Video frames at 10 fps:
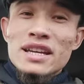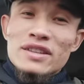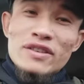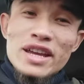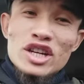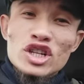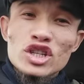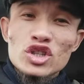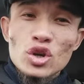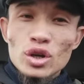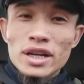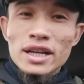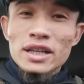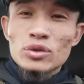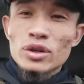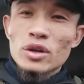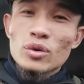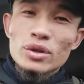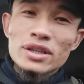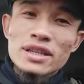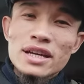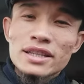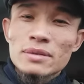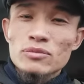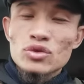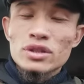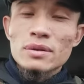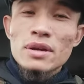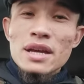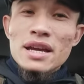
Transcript: Твоя шестерка, которая ходит, да, там что-то...